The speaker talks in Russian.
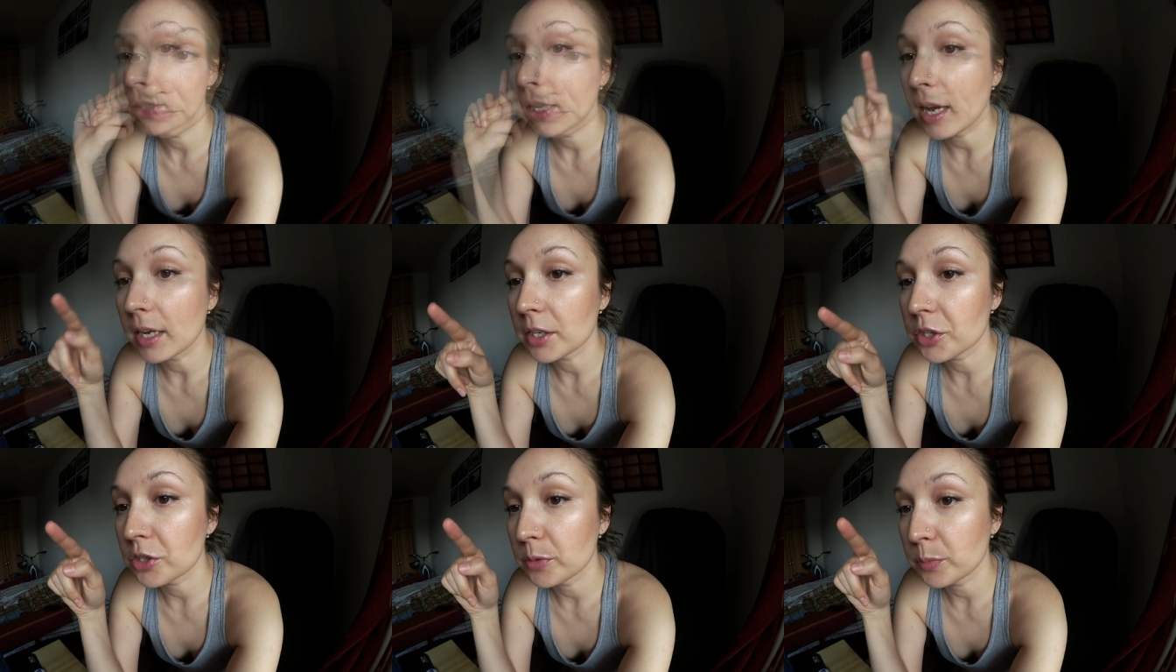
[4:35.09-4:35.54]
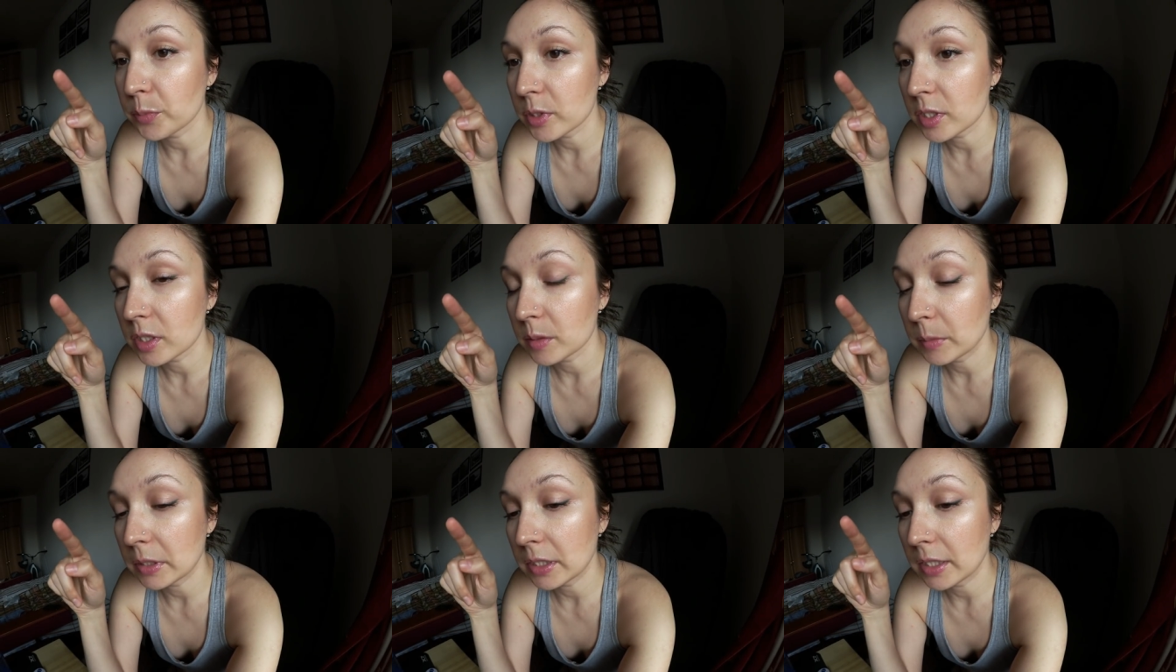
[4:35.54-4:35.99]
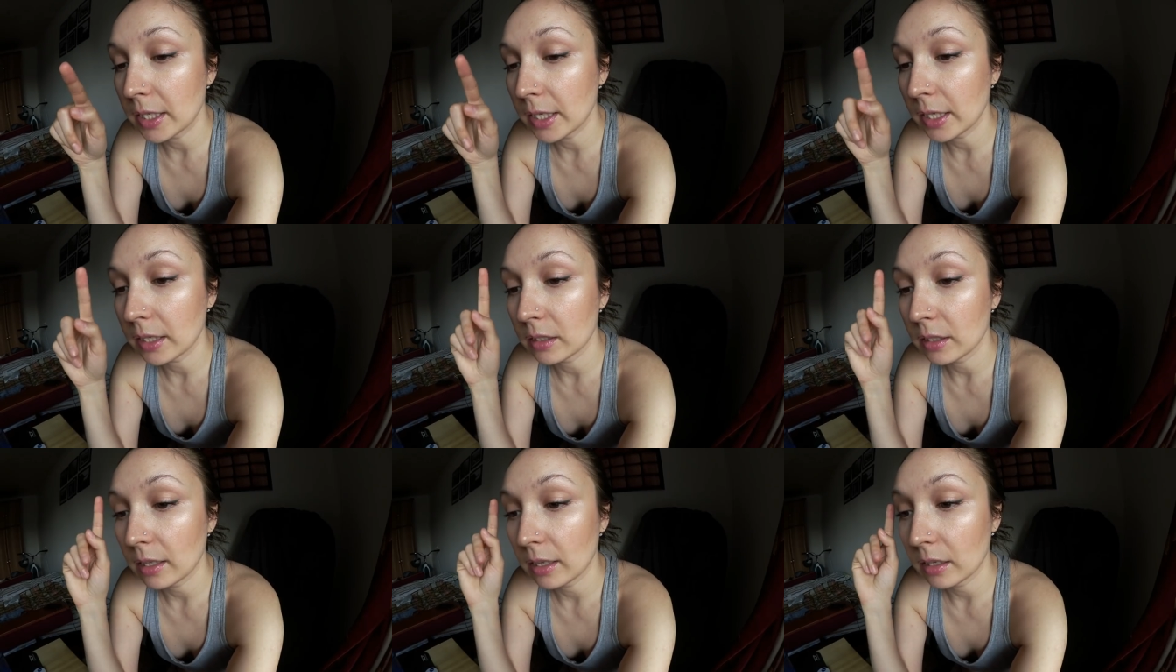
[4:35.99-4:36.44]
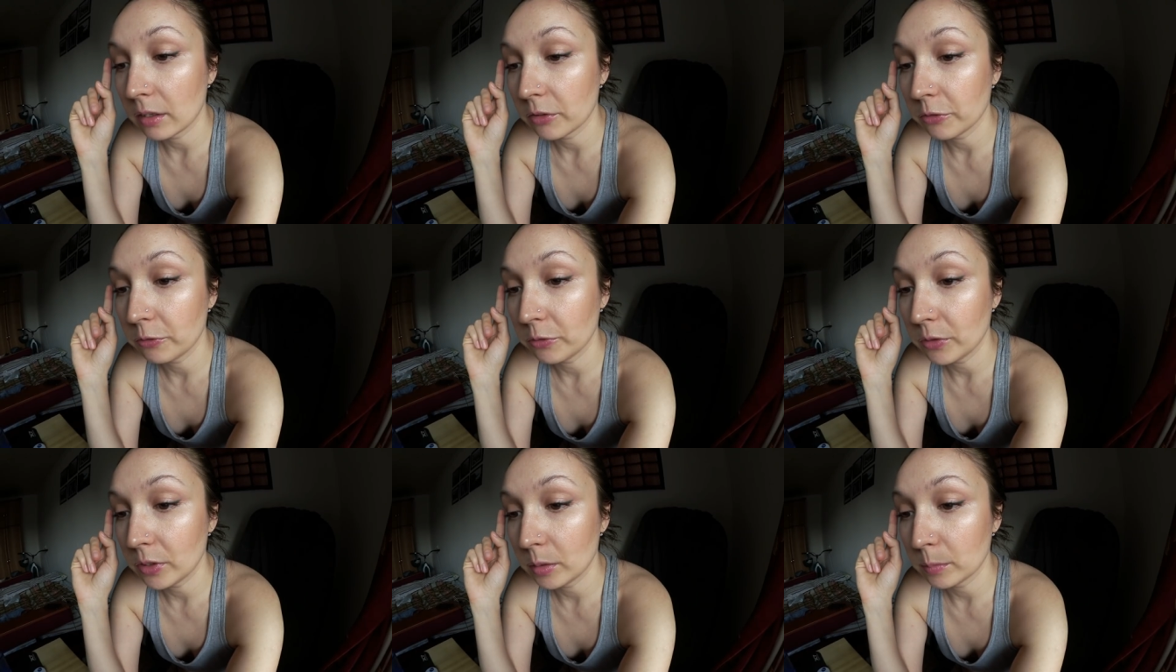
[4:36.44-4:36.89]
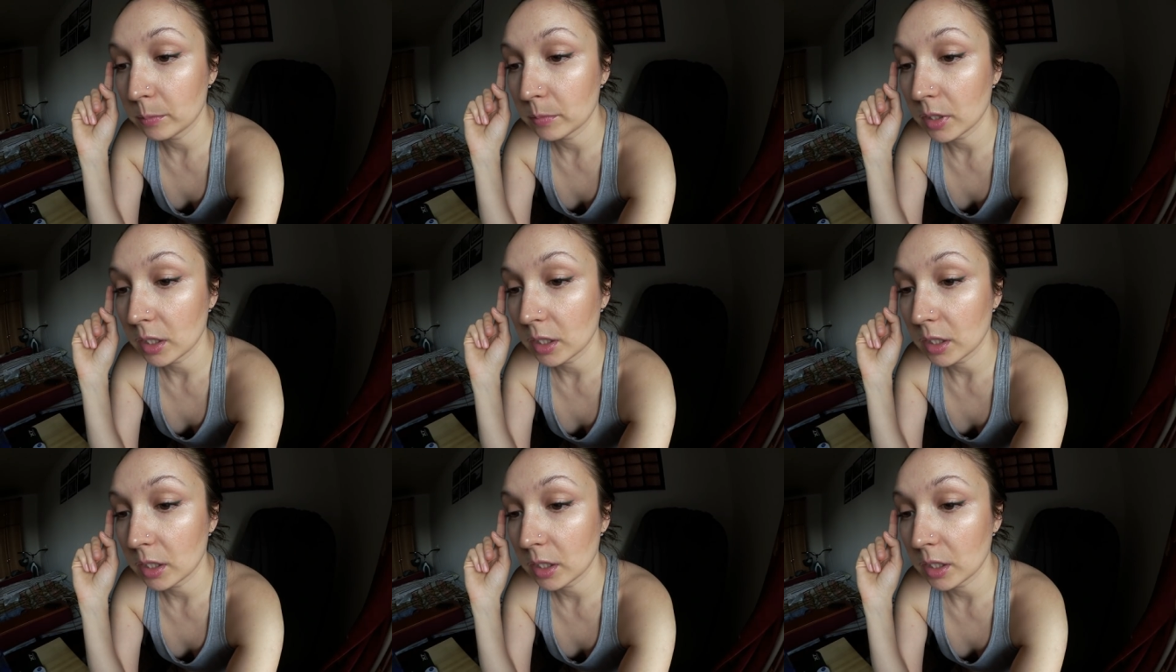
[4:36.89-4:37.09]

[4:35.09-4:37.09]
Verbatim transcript: Также посмотрела фильм